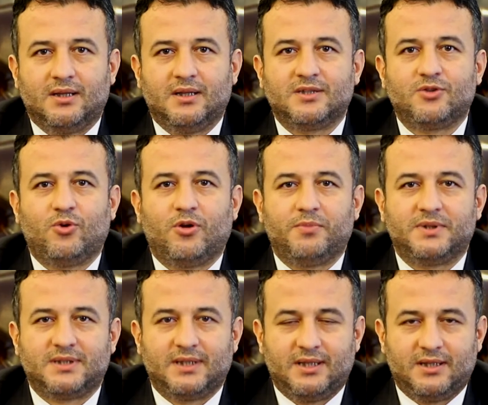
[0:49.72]
nasıl
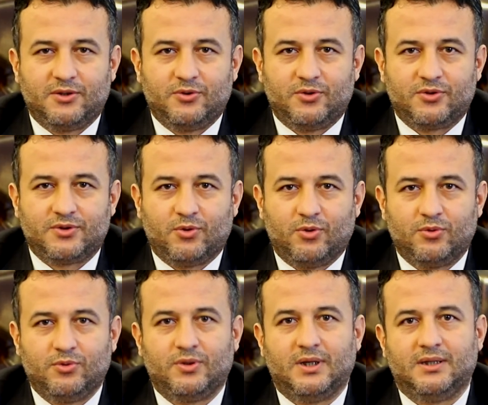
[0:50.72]
olması gerekiyorsa
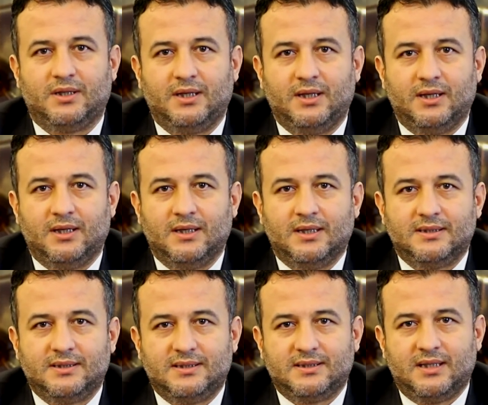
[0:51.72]
olduğu kadarıyla
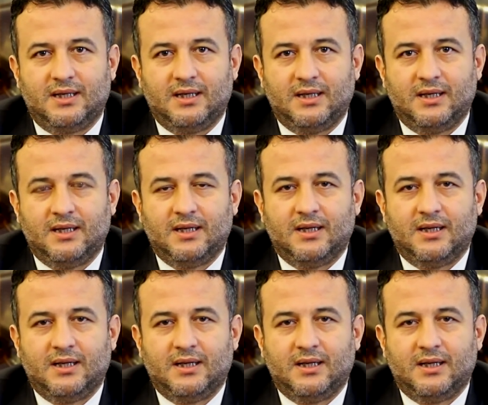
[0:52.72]
sizlerle